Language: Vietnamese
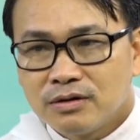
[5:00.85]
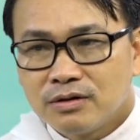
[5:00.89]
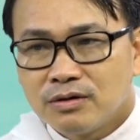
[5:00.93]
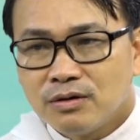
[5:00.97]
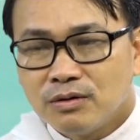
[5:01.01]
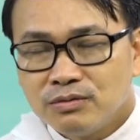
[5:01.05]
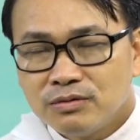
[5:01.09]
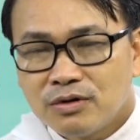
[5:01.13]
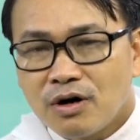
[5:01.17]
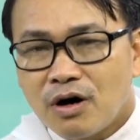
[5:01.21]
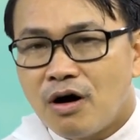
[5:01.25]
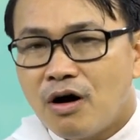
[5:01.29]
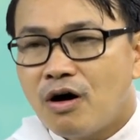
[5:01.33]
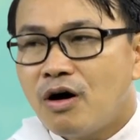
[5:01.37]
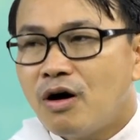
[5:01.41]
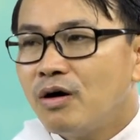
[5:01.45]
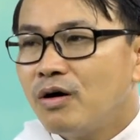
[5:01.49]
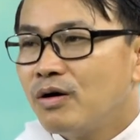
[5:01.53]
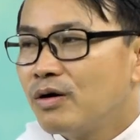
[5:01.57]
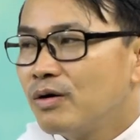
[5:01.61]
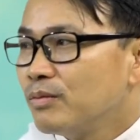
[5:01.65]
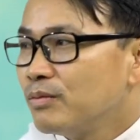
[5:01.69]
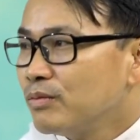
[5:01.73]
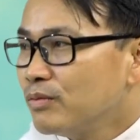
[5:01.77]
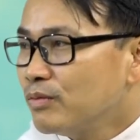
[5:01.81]
cũng
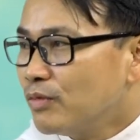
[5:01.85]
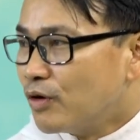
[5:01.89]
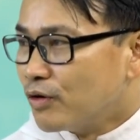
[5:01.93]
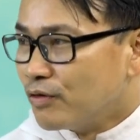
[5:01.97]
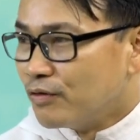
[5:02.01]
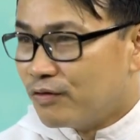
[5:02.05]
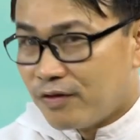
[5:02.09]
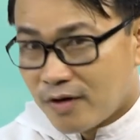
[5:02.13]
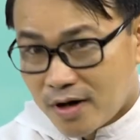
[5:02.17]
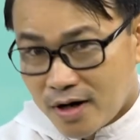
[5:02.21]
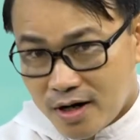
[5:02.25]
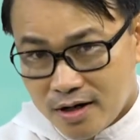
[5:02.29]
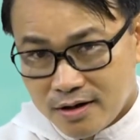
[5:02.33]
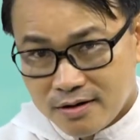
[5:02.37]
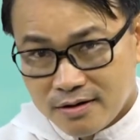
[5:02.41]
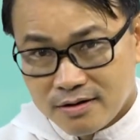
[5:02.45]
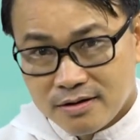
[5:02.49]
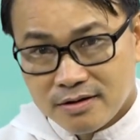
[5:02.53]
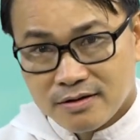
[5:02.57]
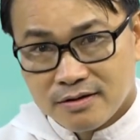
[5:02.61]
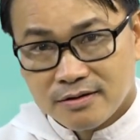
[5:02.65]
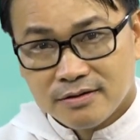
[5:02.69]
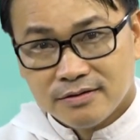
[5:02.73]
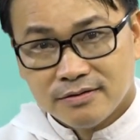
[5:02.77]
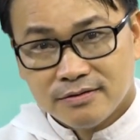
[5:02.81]
có bổn phận
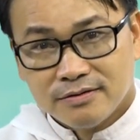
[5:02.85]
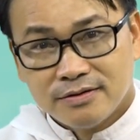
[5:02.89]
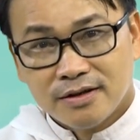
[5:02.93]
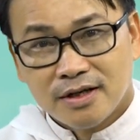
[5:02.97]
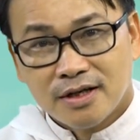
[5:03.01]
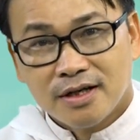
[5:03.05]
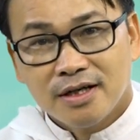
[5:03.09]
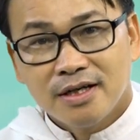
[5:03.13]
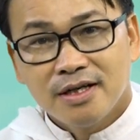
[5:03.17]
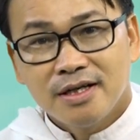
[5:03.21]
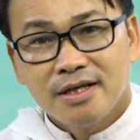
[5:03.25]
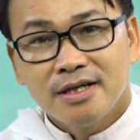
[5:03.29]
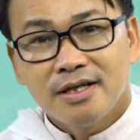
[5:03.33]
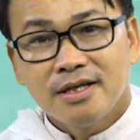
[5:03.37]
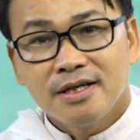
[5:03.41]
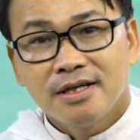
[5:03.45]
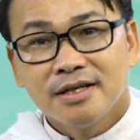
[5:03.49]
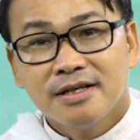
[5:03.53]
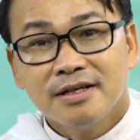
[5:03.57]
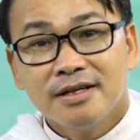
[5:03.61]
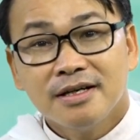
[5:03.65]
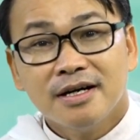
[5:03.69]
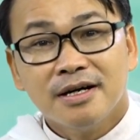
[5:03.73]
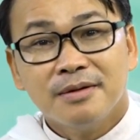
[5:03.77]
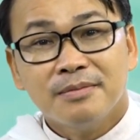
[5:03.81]
với
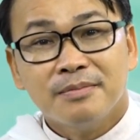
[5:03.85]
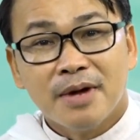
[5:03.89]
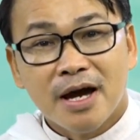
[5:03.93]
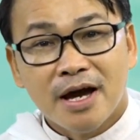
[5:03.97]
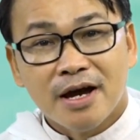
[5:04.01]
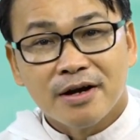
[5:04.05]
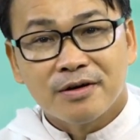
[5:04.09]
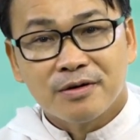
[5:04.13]
người mẹ